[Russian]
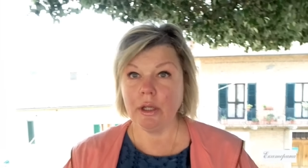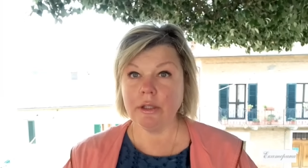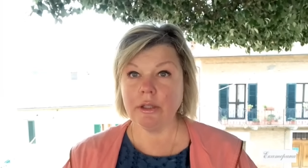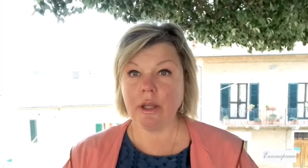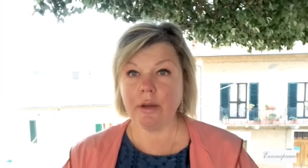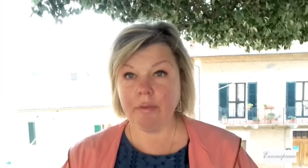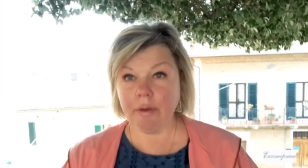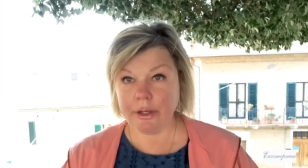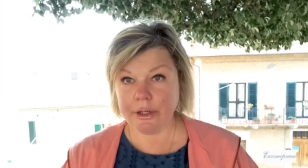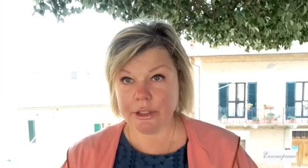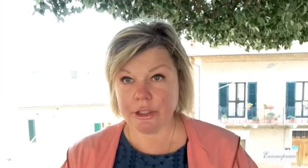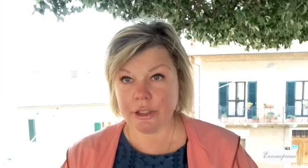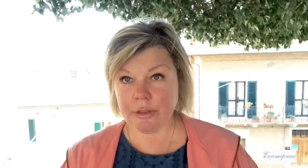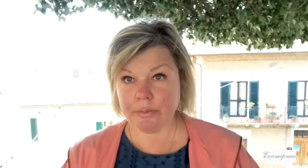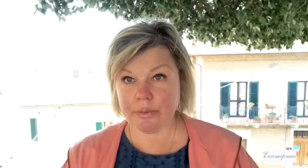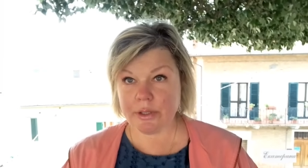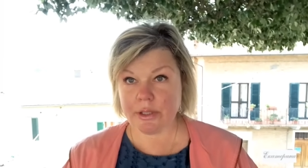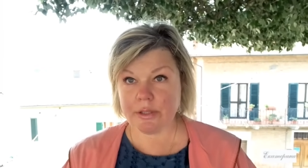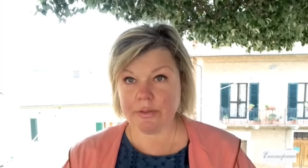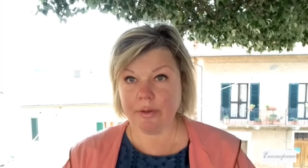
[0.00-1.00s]

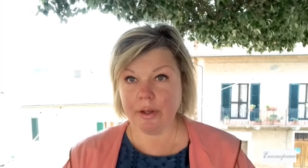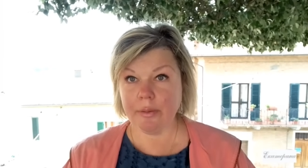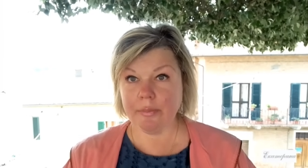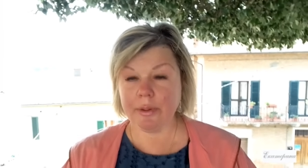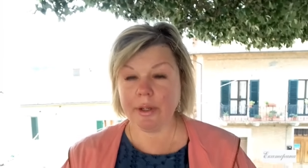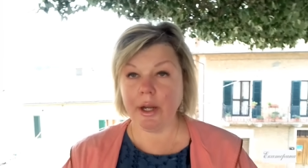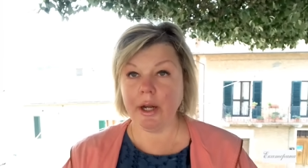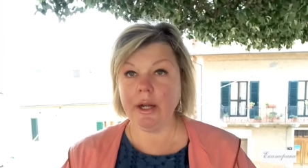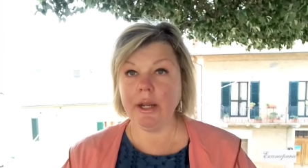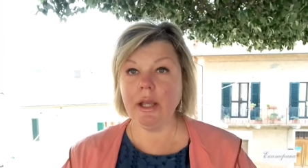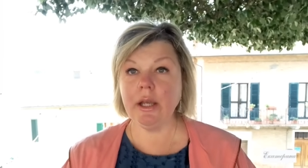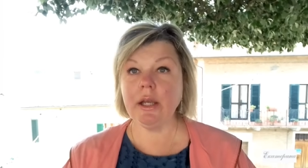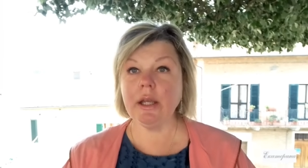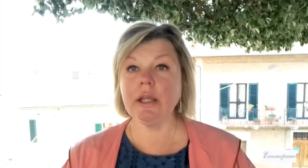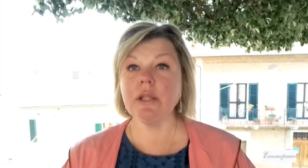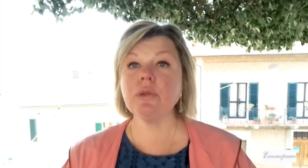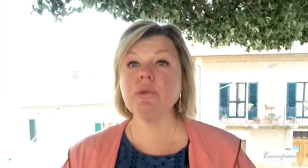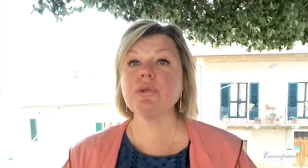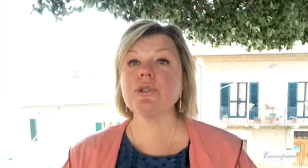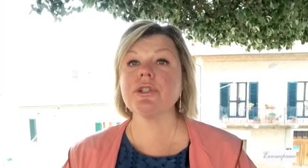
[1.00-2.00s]
товарищем, со своим
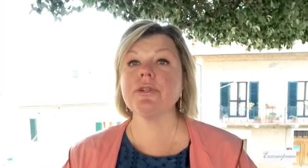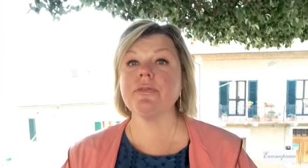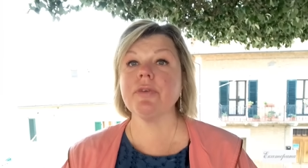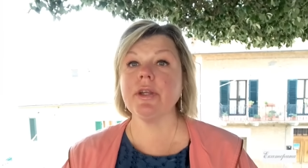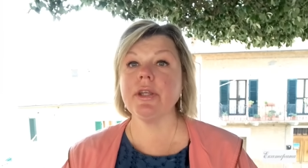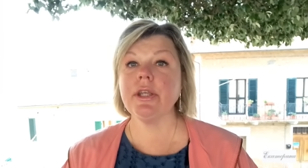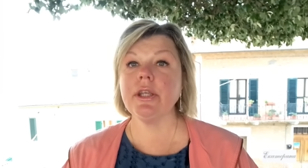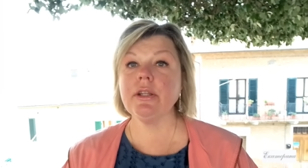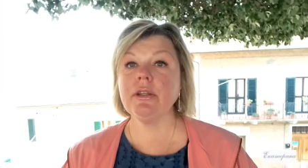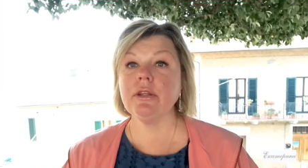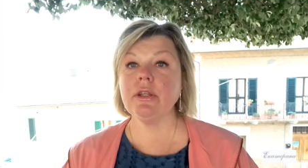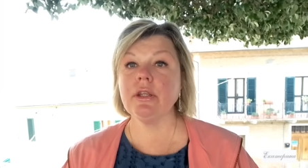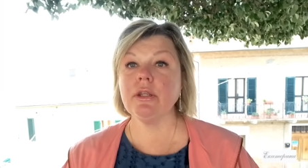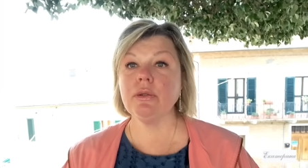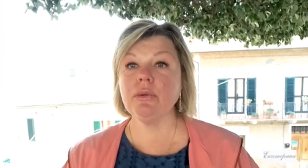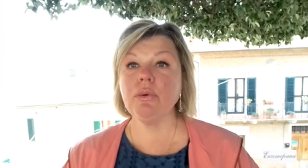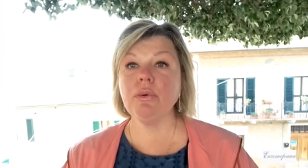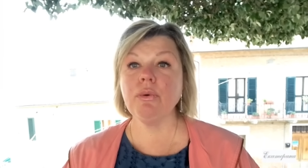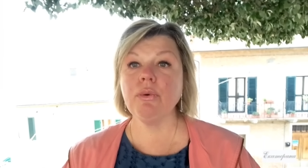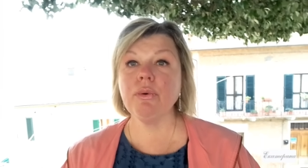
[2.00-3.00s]
коллегой, тоже военный,
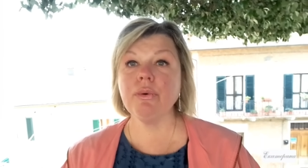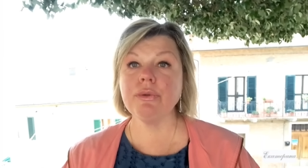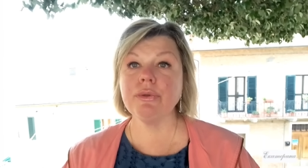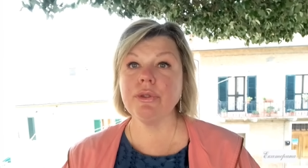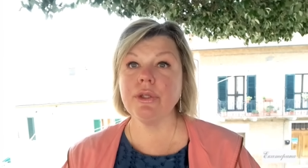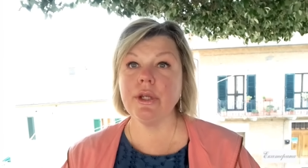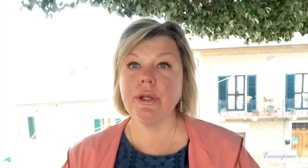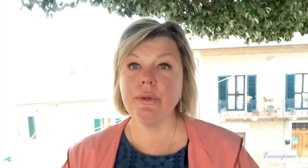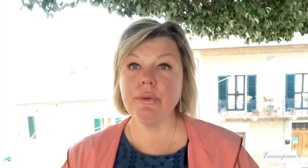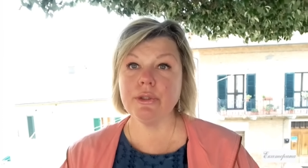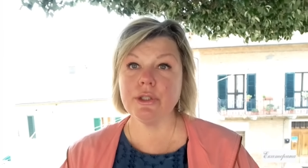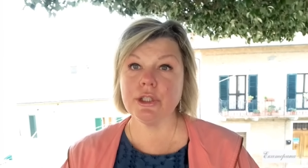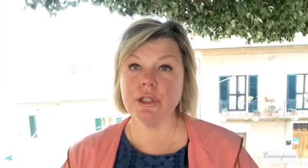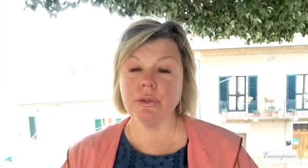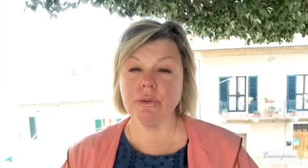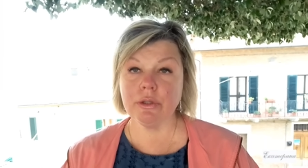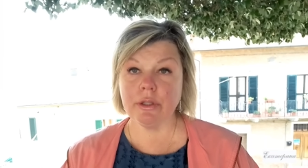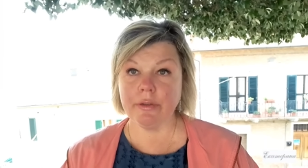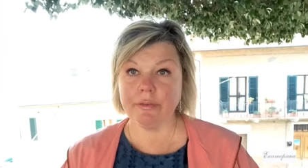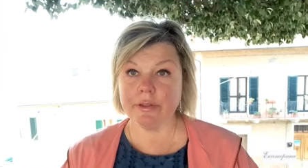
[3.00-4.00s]
но он не
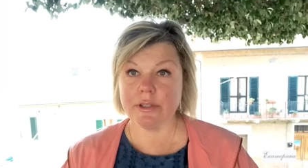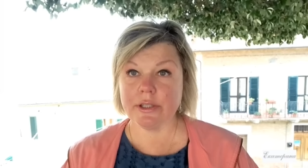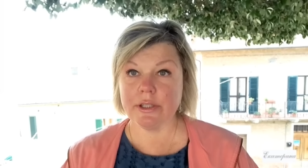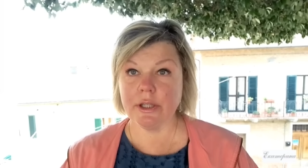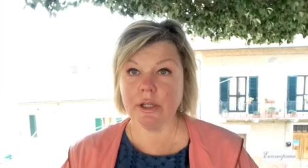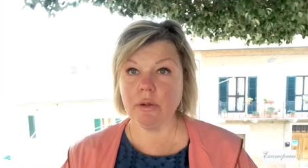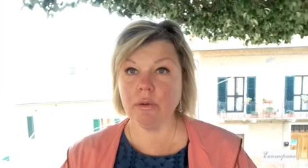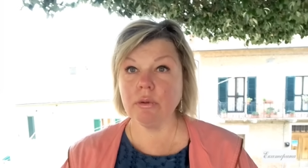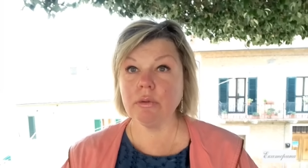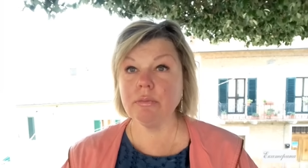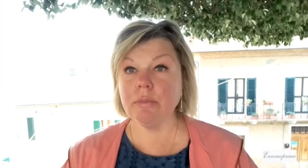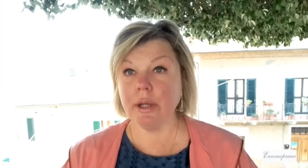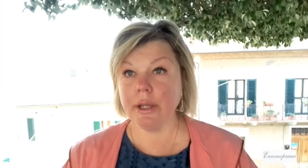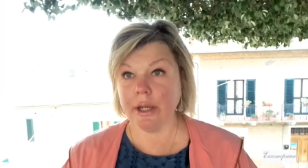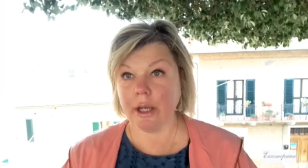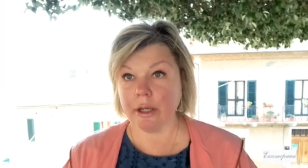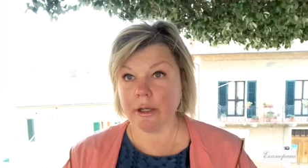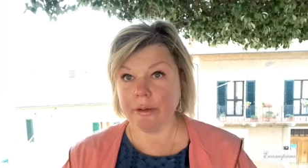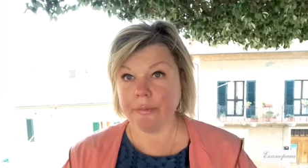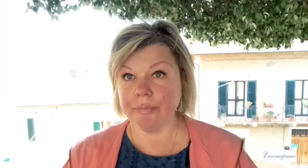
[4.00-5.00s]
летчик, он офицер, он
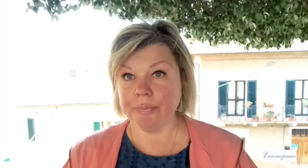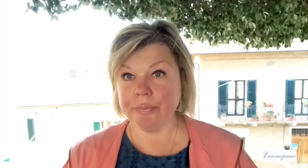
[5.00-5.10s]
моряк.